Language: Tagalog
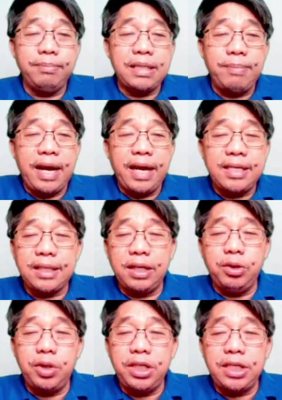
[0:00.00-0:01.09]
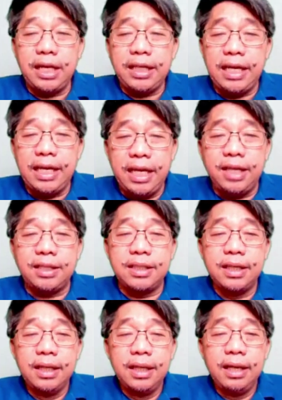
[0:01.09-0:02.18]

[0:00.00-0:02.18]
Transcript: sa mga extrajudicial killings,